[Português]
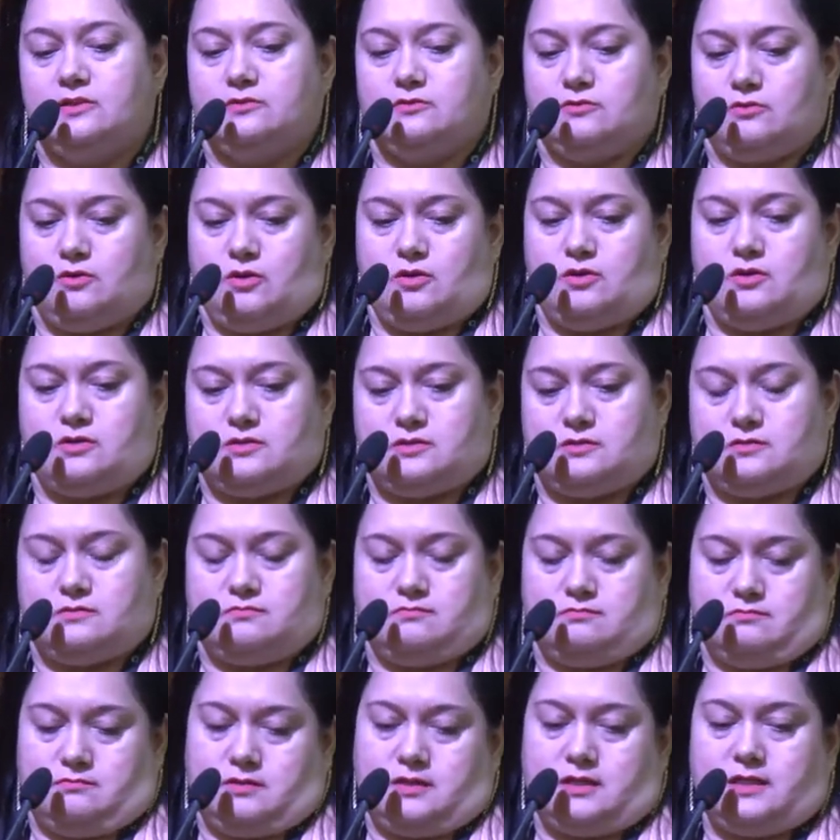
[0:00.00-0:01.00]

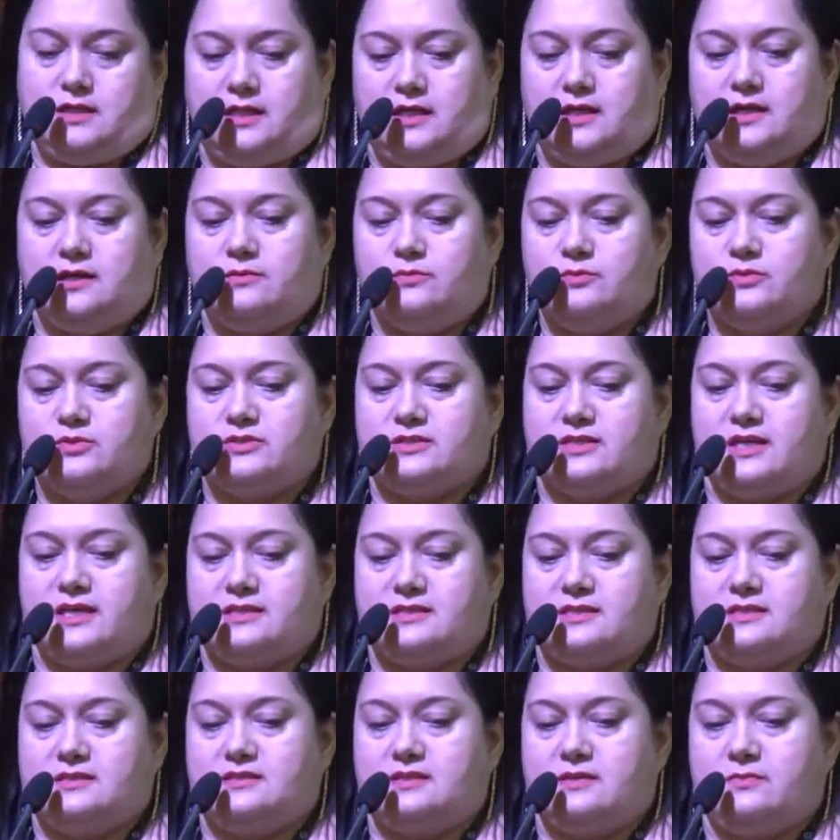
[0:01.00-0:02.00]
nós criamos né,
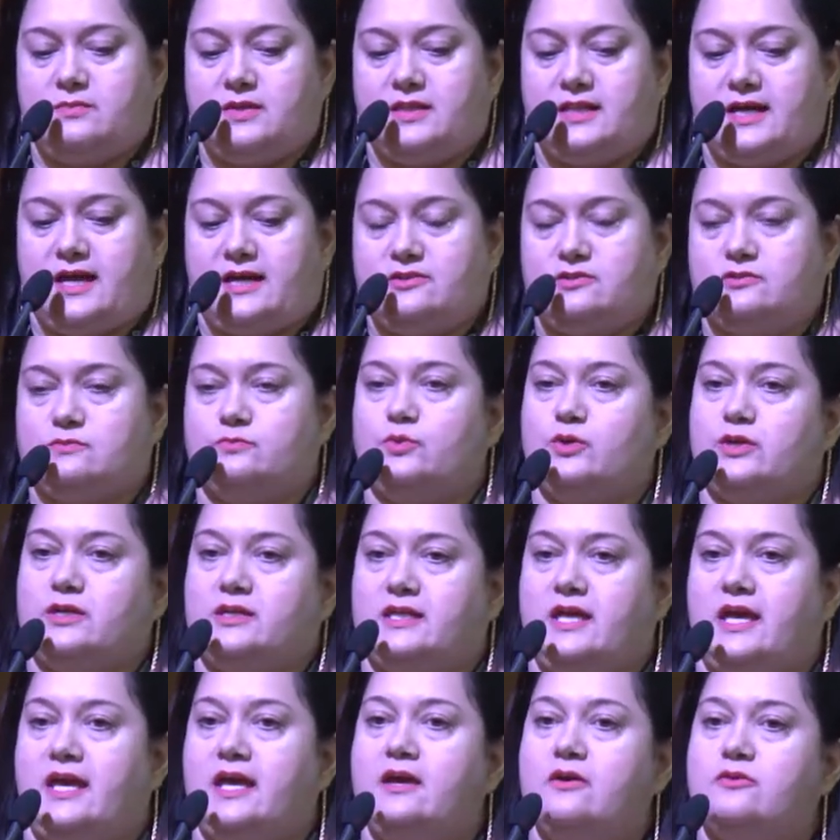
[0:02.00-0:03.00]
esses seminários
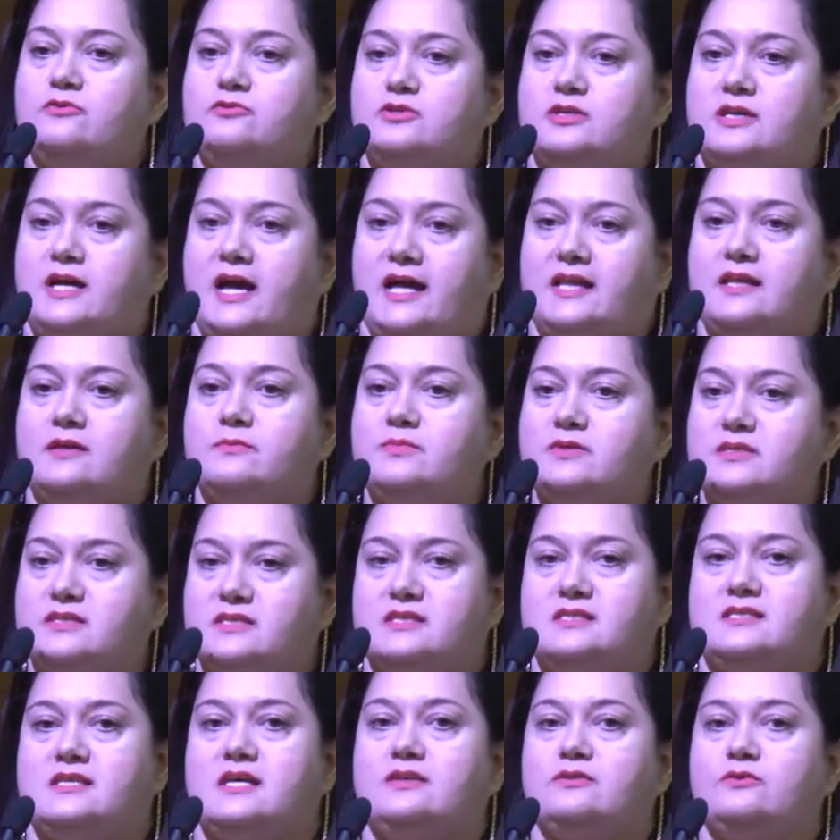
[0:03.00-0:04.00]
Burn Day onde cada
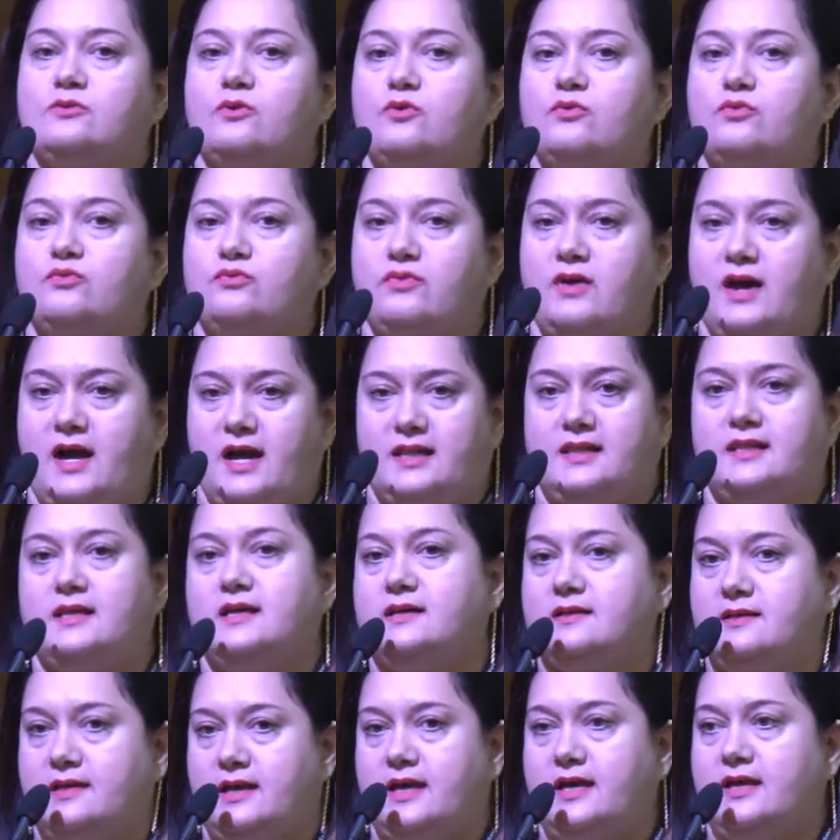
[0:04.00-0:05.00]
pesquisador
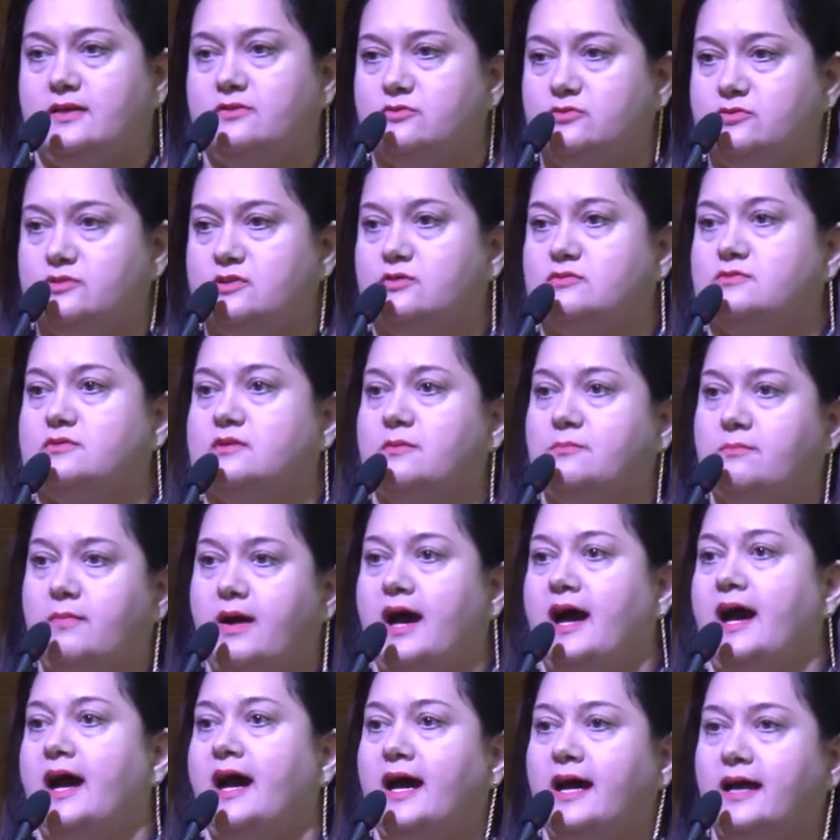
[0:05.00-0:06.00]
fala é, do seu
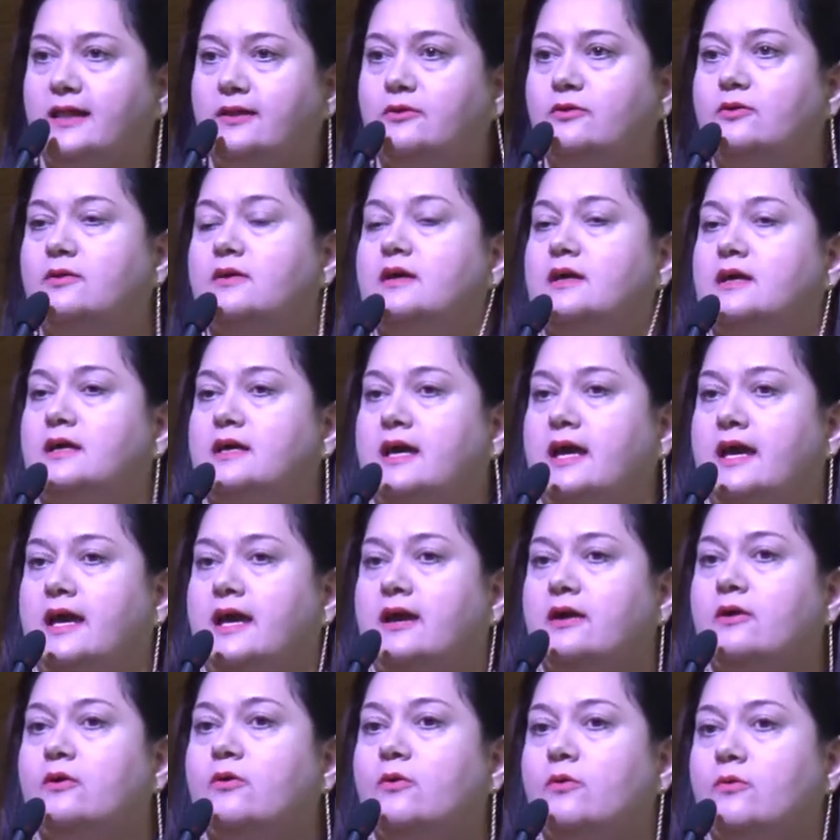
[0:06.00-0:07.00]
trabalho
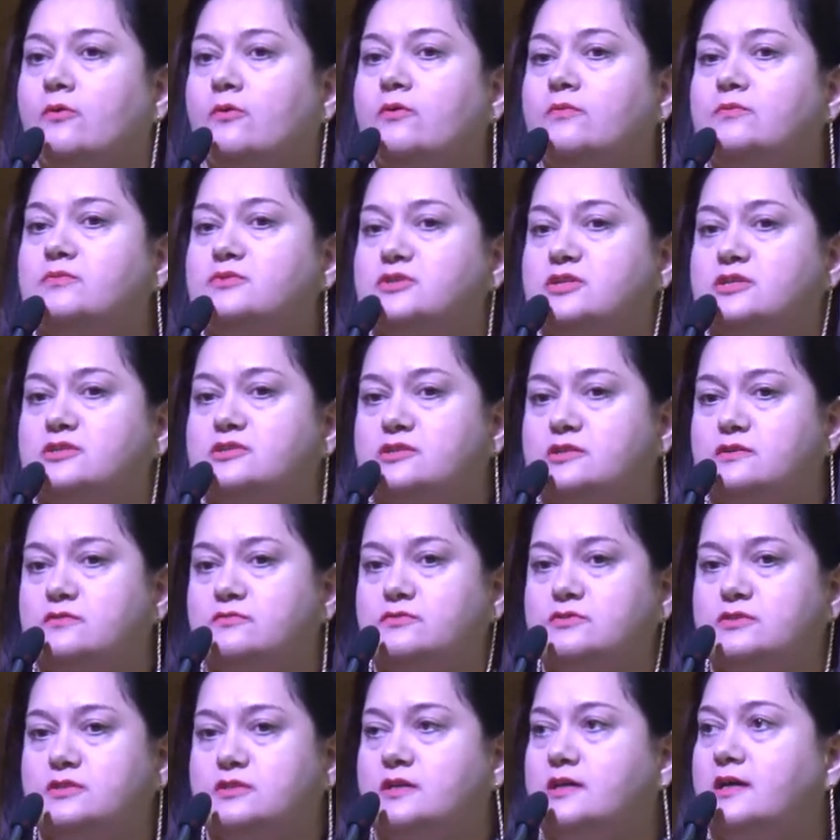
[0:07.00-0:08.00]
é, com o
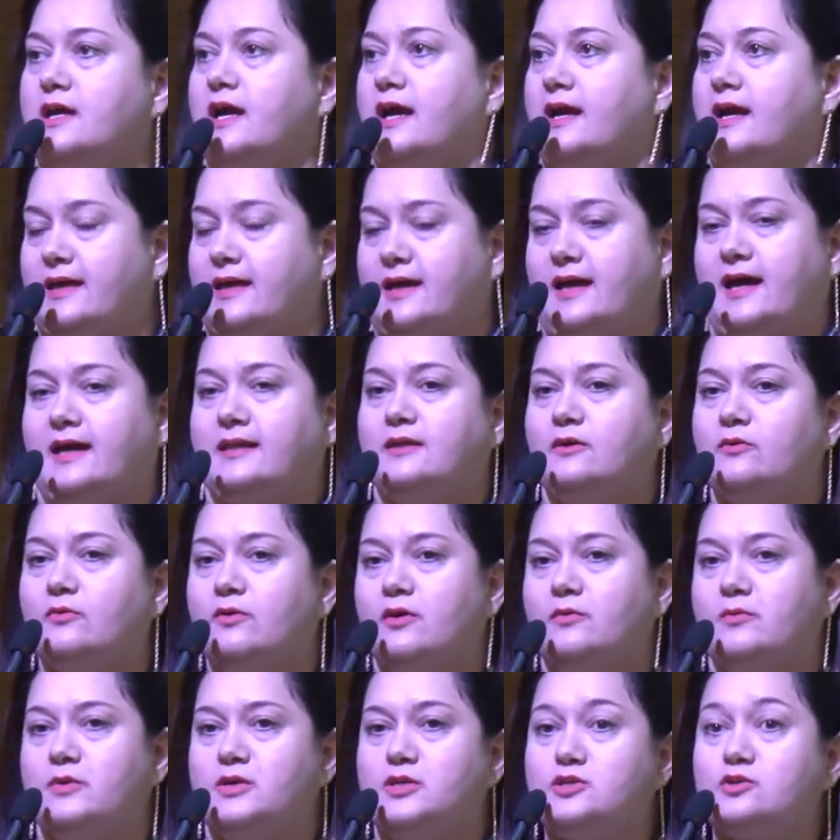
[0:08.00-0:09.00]
objetivo de cada um
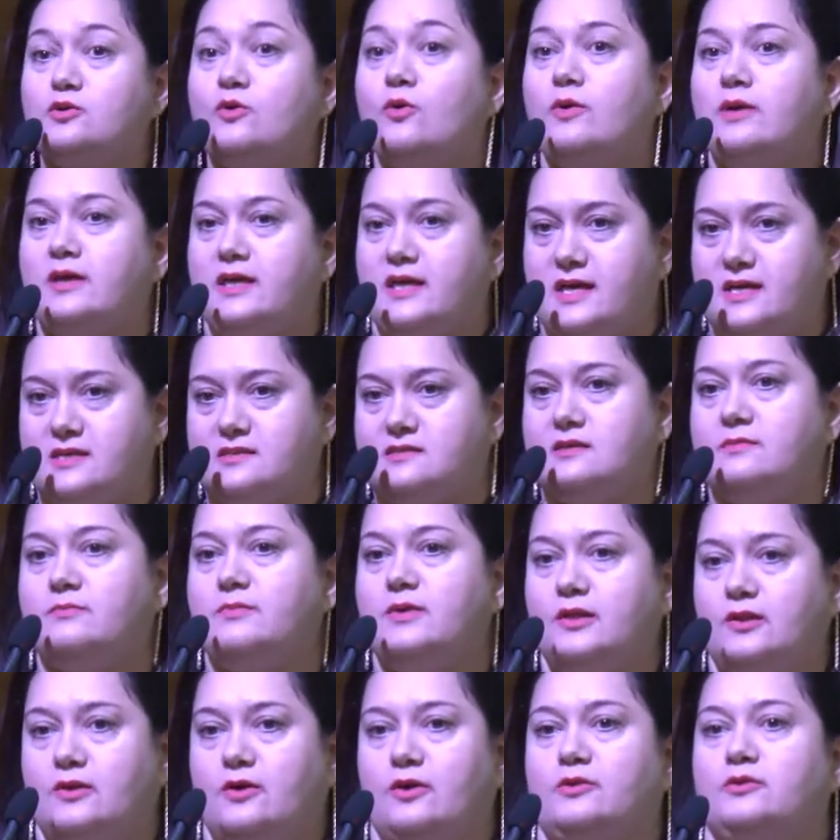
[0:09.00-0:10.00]
realmente conheça
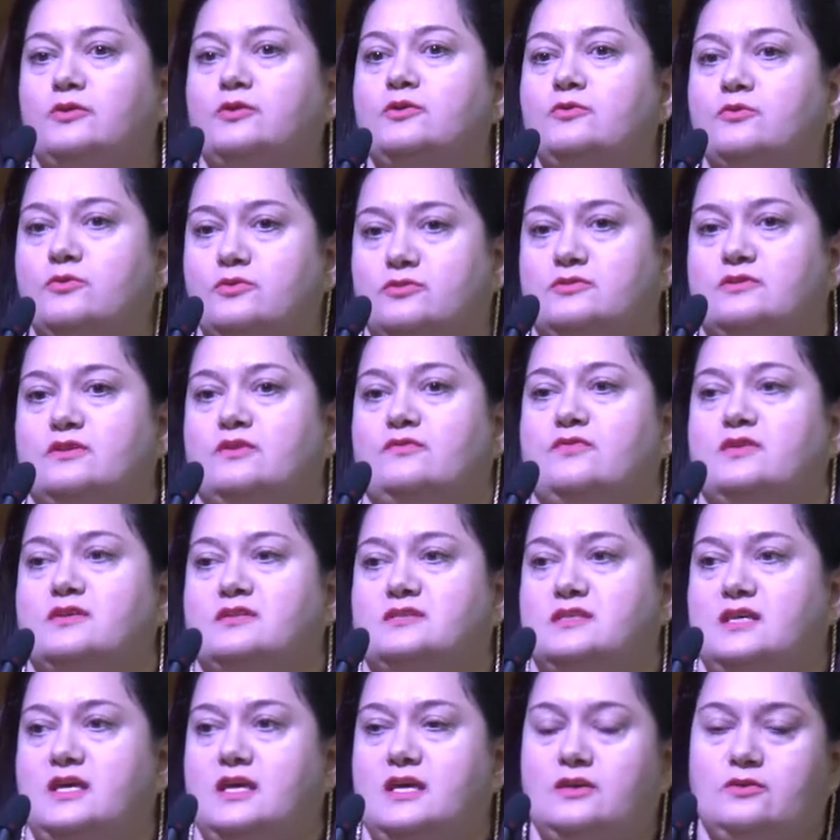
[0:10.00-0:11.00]
melhor o que o outro está
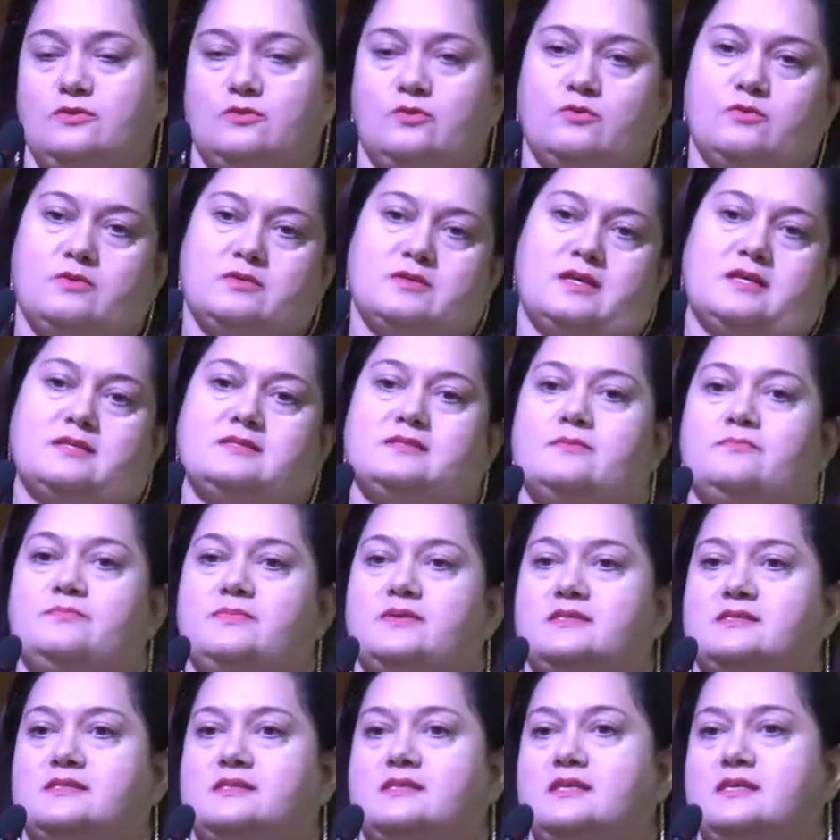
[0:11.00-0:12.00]
fazendo, ou essa
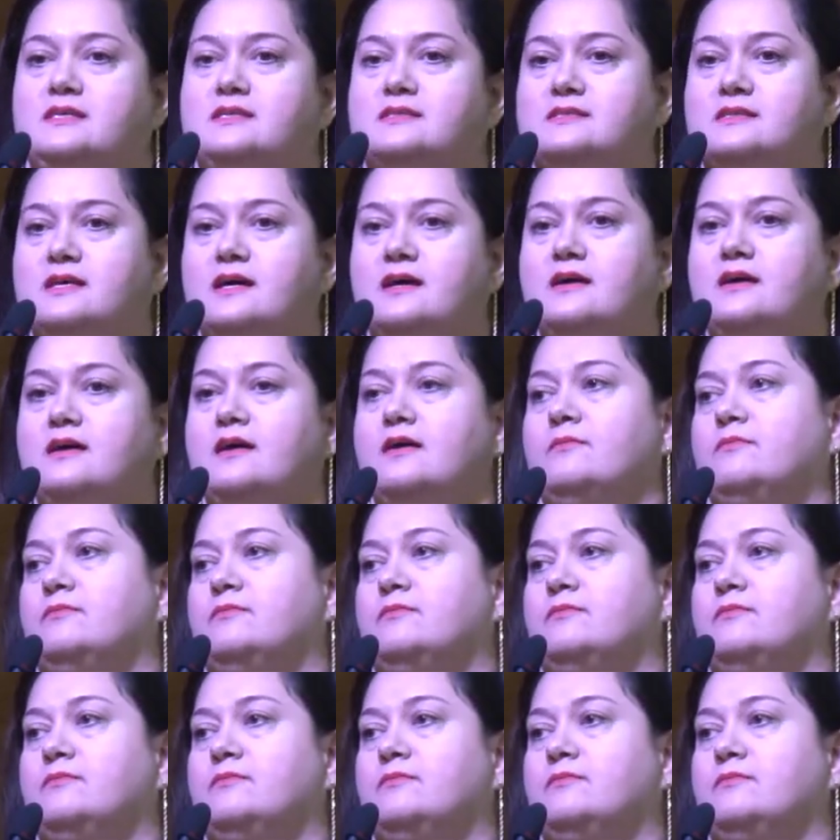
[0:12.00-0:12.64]
pesquisa,